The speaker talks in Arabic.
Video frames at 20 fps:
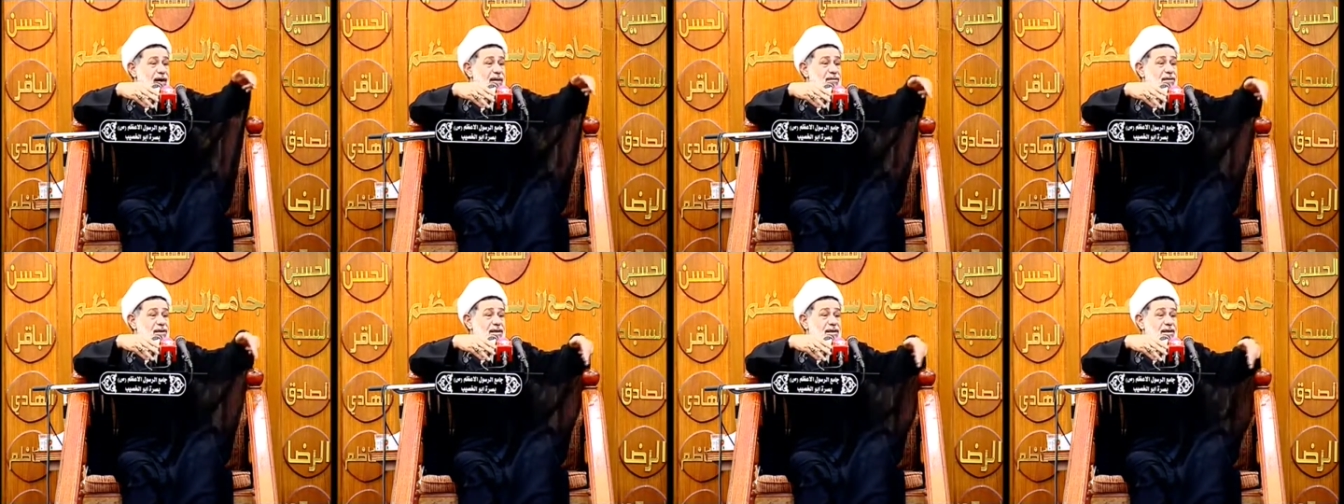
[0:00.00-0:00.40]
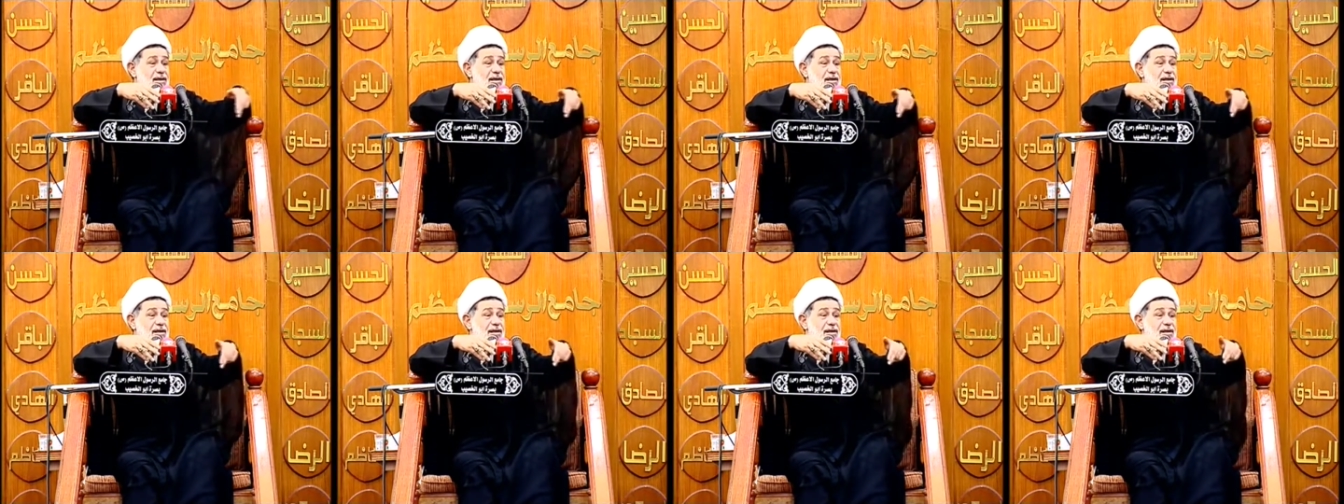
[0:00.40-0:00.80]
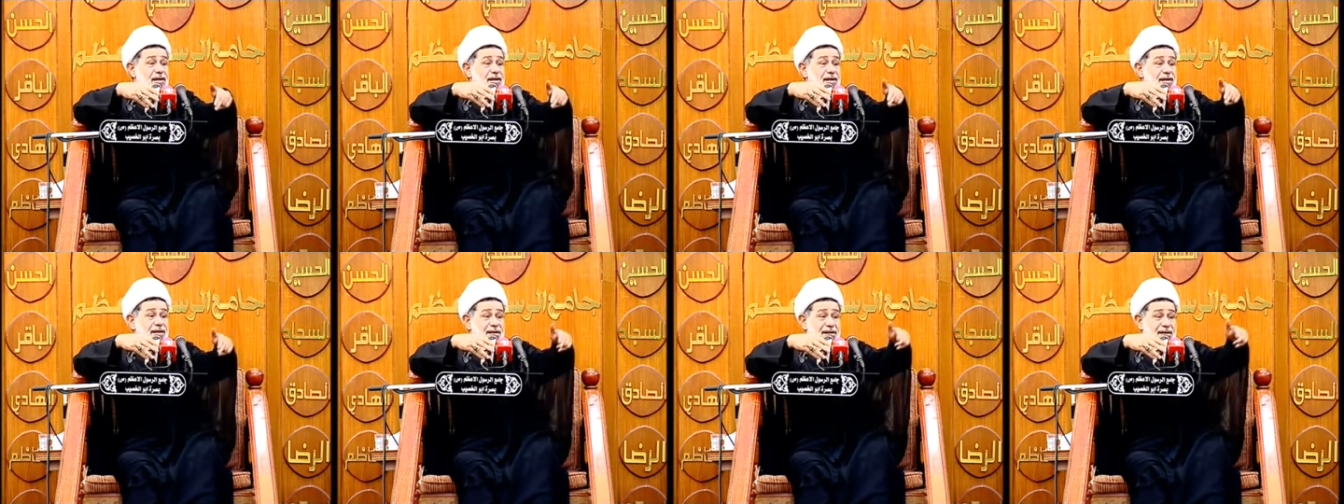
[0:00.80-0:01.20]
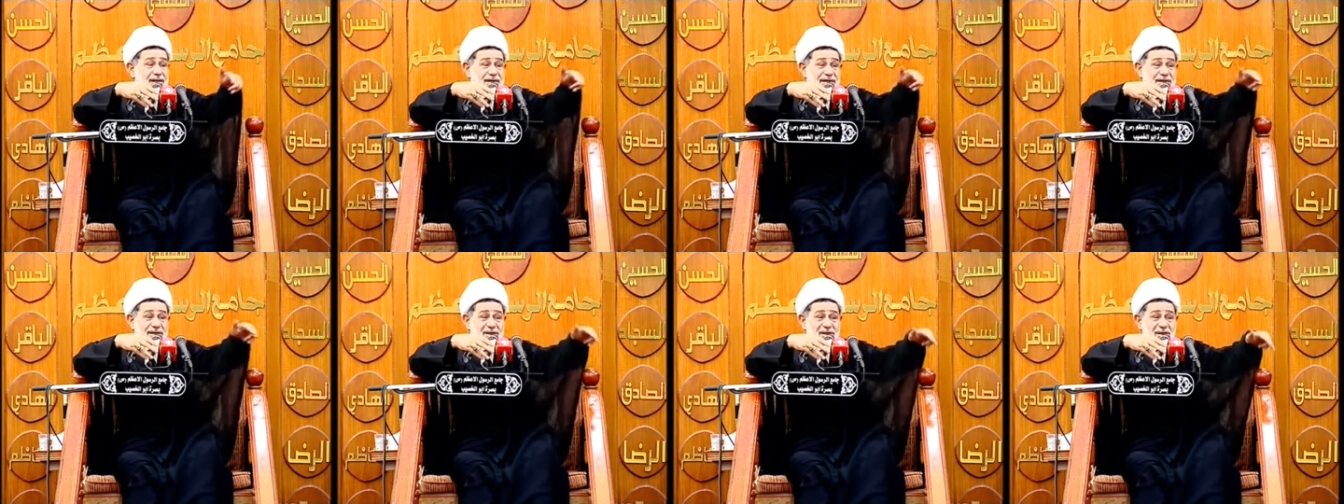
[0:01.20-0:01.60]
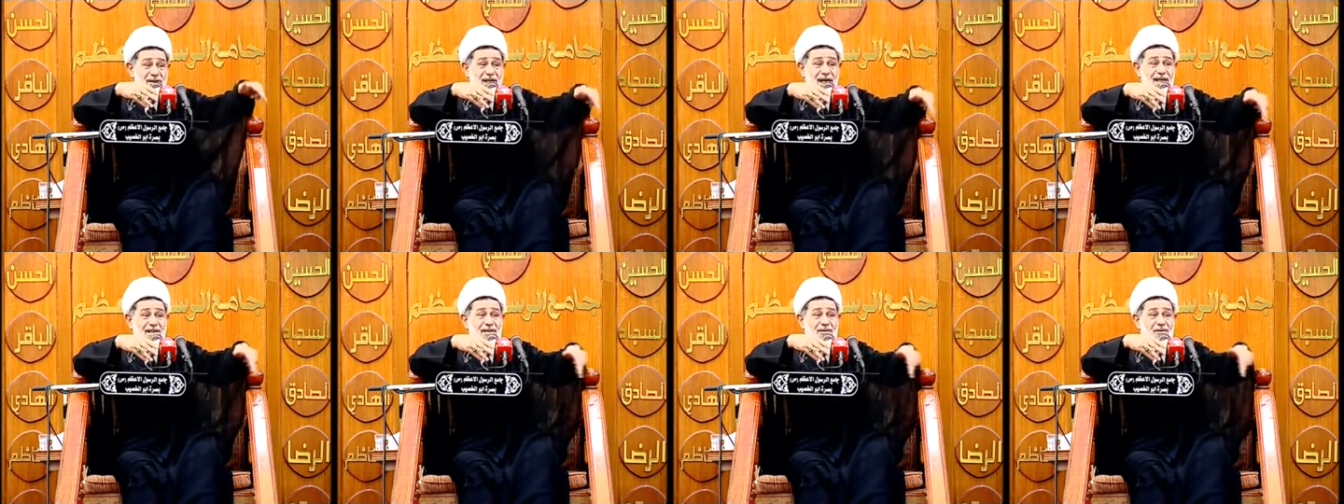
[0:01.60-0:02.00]
بحبل
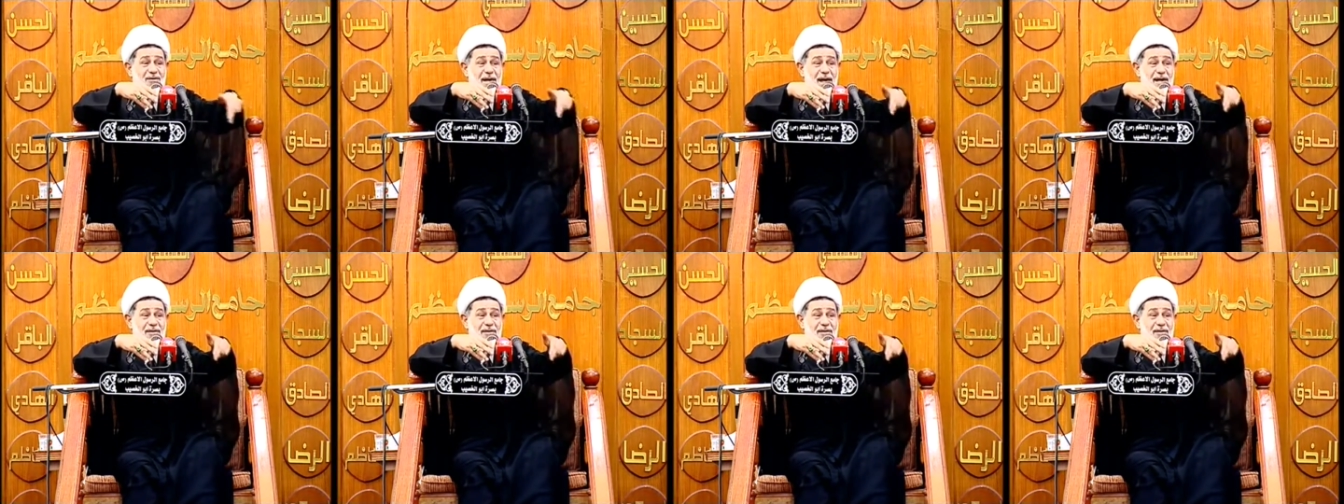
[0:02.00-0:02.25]
شادهم